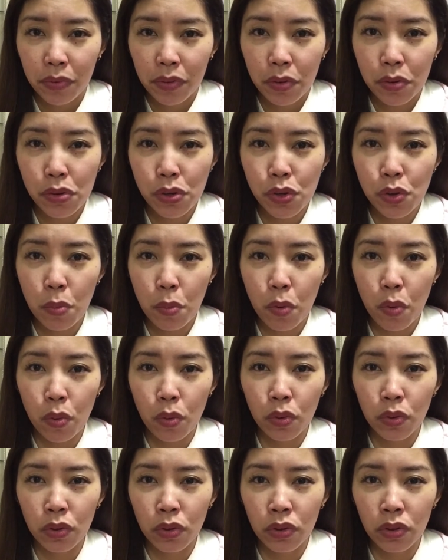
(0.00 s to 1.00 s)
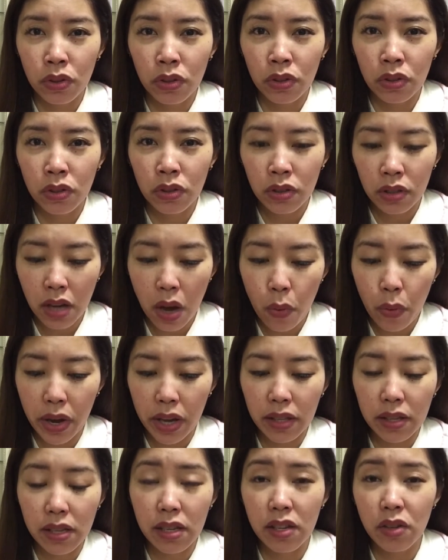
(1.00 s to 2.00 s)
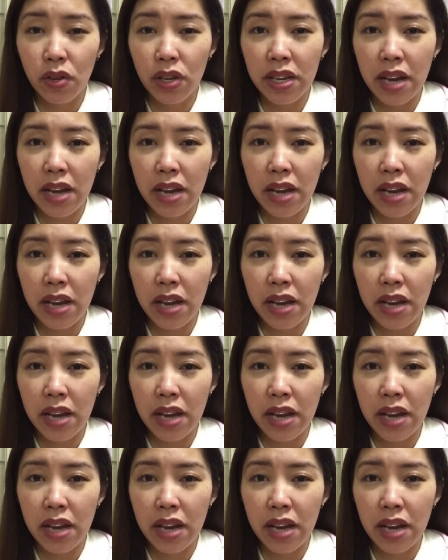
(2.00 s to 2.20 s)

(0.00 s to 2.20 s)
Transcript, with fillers: gusto mong gawin,